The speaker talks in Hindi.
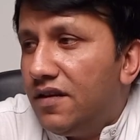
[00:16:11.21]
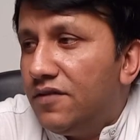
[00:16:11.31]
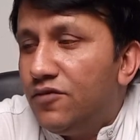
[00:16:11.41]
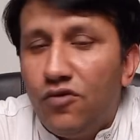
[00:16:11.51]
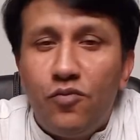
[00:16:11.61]

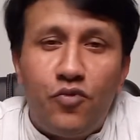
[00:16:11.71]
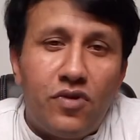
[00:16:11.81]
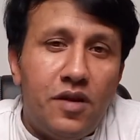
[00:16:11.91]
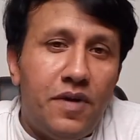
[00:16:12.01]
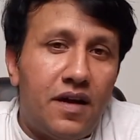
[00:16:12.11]
गुरु
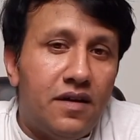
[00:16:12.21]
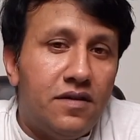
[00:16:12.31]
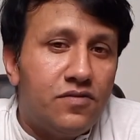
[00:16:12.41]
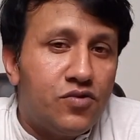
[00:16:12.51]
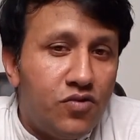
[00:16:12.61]
पूर्णिमा के
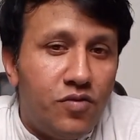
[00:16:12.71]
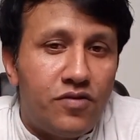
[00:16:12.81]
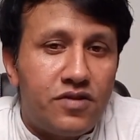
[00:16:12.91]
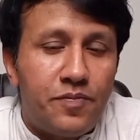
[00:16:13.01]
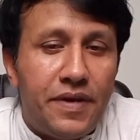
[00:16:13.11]
शुभ
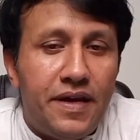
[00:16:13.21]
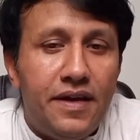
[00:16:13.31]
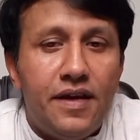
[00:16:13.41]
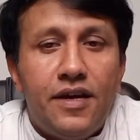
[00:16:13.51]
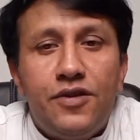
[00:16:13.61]
अवसर पे
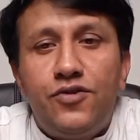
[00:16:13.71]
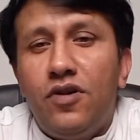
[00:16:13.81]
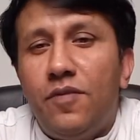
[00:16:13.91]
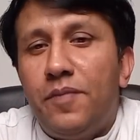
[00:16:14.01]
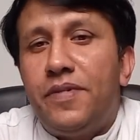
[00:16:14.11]
जो
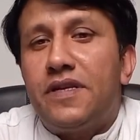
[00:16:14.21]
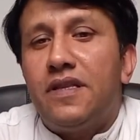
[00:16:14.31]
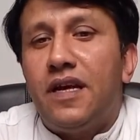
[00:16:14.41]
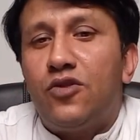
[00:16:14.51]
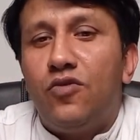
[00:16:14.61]
हमने
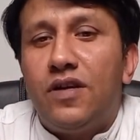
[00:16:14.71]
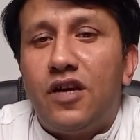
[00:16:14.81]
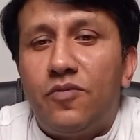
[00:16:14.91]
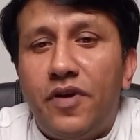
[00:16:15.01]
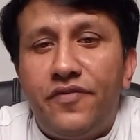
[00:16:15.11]
पिछला दो
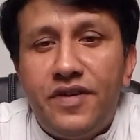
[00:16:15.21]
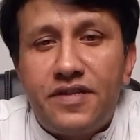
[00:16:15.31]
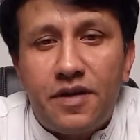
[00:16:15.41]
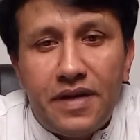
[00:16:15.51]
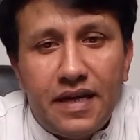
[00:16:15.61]
हज़ार रुपये
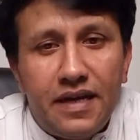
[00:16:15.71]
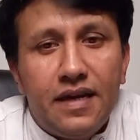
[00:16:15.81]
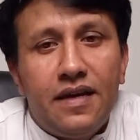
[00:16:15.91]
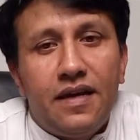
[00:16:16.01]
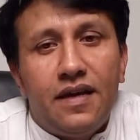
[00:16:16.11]
फीस हमने
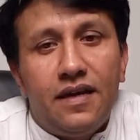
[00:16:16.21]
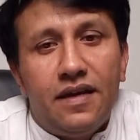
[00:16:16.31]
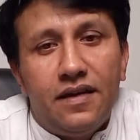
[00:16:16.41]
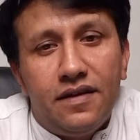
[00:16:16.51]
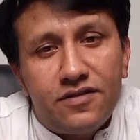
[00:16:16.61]

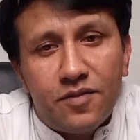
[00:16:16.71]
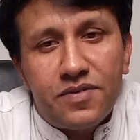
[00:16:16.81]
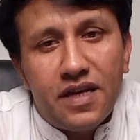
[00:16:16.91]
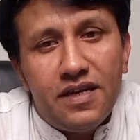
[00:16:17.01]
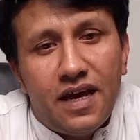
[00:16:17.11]

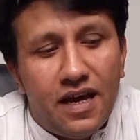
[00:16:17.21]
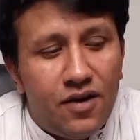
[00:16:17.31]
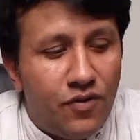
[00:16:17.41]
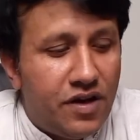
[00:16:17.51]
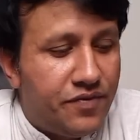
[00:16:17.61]
सबसे लिया है
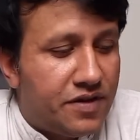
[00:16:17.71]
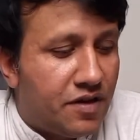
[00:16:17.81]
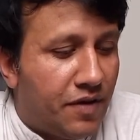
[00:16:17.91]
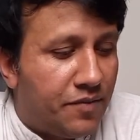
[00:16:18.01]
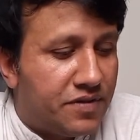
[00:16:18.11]
वही फीस
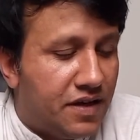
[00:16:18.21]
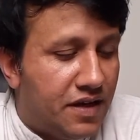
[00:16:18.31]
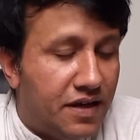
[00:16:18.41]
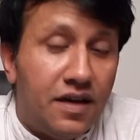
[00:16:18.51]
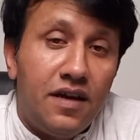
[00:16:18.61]
हम आपसे
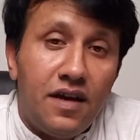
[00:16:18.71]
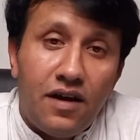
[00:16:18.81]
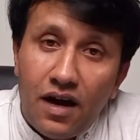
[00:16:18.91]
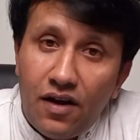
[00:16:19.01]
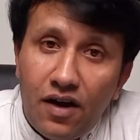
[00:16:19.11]
लेंगे
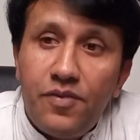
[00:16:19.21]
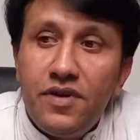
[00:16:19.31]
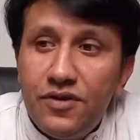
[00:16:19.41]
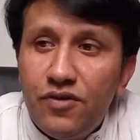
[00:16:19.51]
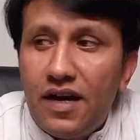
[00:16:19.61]

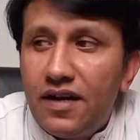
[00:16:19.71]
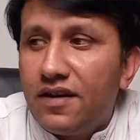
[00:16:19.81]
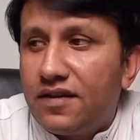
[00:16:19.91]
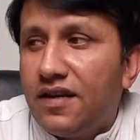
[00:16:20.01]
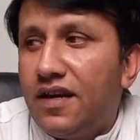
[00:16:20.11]
अभी ज्वाइन
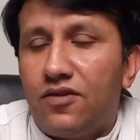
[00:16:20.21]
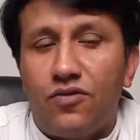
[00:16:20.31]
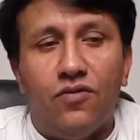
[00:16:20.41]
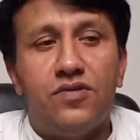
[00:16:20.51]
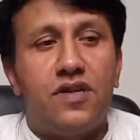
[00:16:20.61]
करते हैं तो
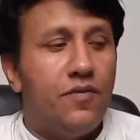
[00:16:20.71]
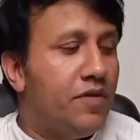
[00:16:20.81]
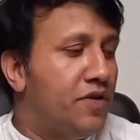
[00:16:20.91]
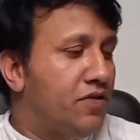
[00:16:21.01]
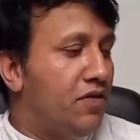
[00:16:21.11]
उसका भी
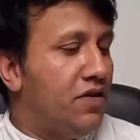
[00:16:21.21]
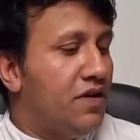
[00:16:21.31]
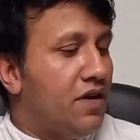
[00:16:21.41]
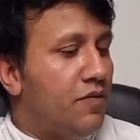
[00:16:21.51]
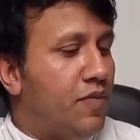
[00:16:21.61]
वीडियो
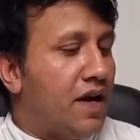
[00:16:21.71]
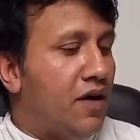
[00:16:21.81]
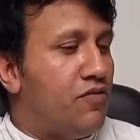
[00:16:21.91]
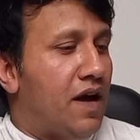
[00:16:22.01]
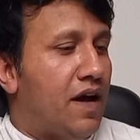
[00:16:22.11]
बना
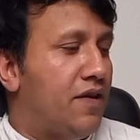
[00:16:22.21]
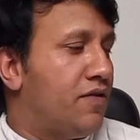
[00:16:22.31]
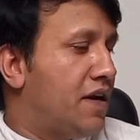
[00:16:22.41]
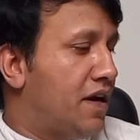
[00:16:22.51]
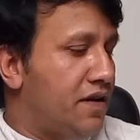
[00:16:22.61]
हुआ है ओके ना